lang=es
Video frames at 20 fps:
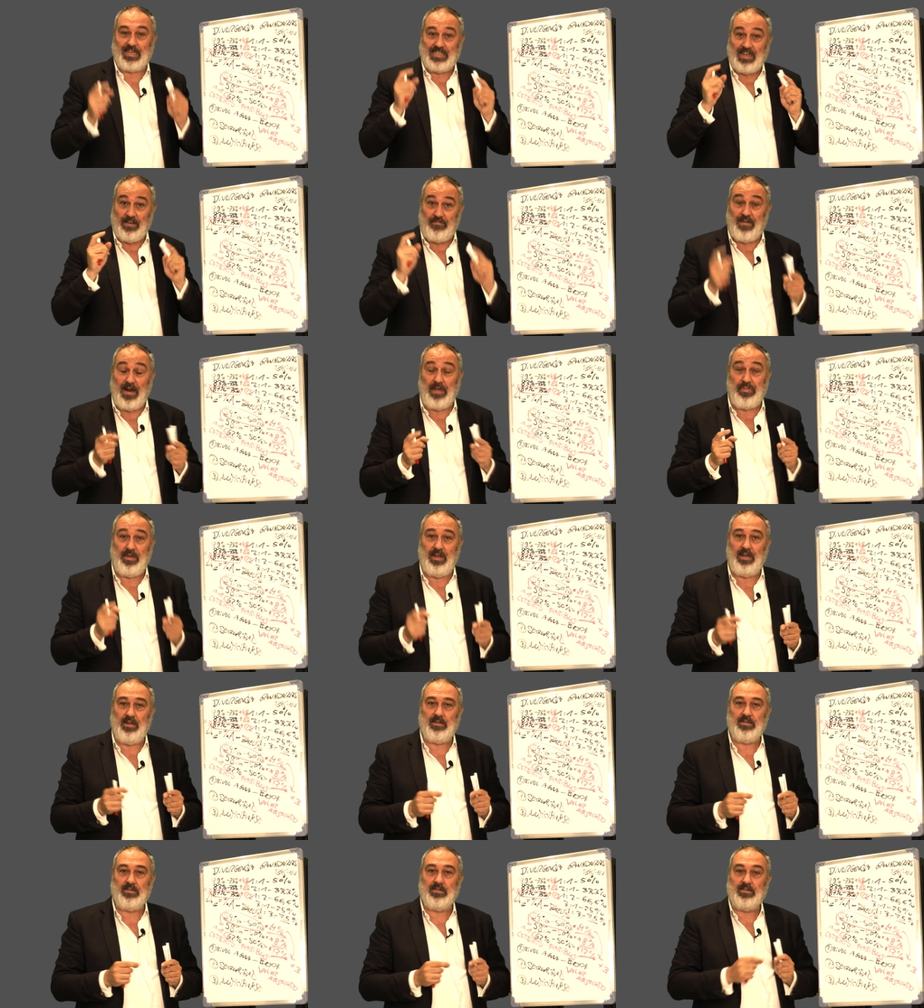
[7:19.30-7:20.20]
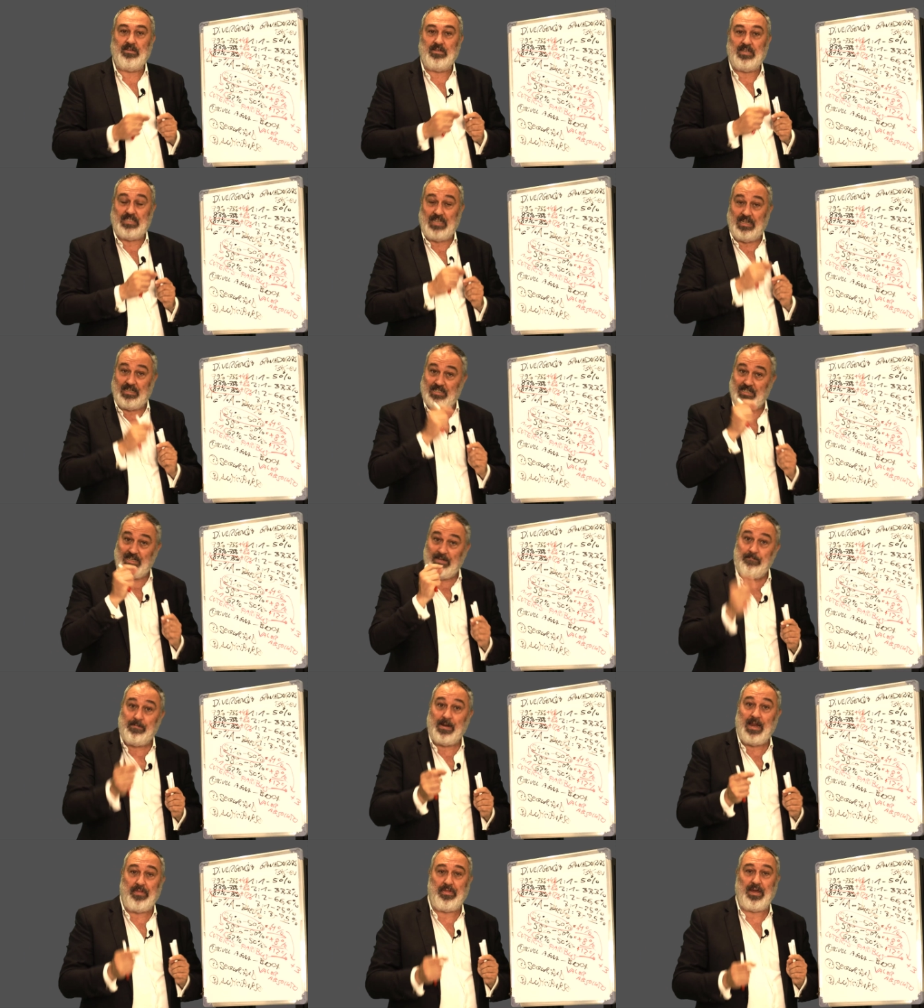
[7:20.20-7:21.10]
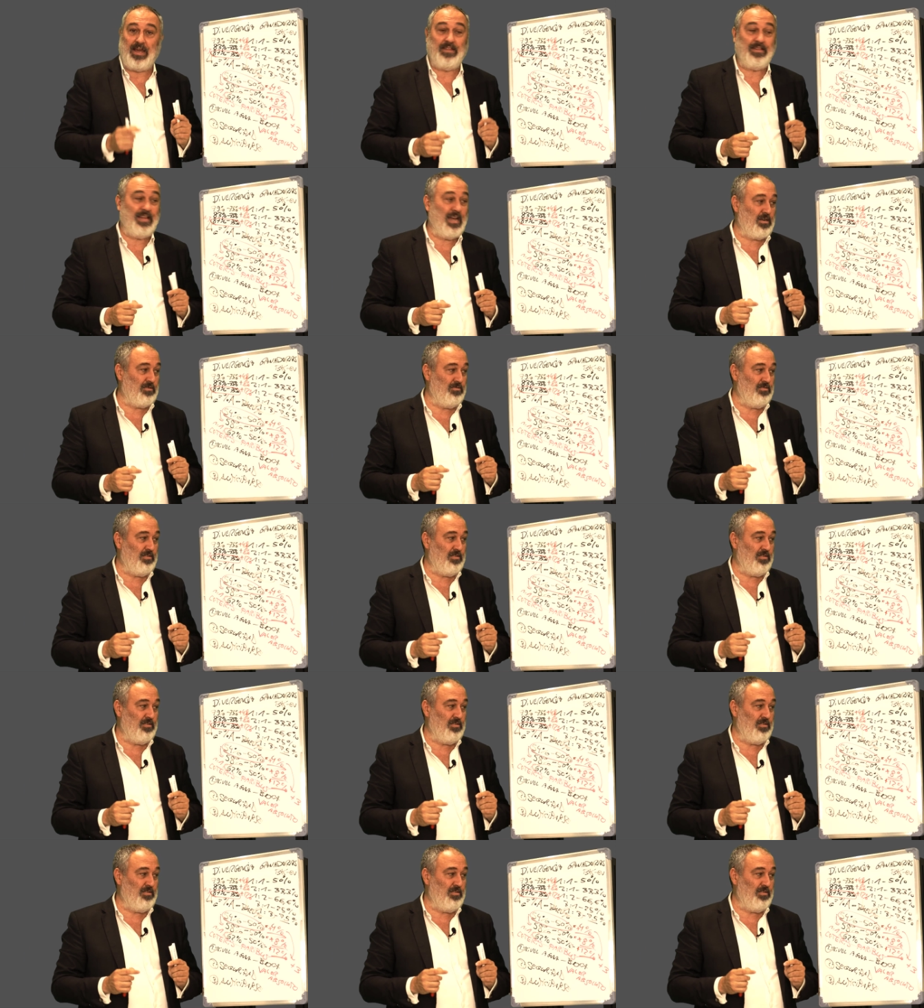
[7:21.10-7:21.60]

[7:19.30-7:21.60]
que sea fácil, que sea simple agendar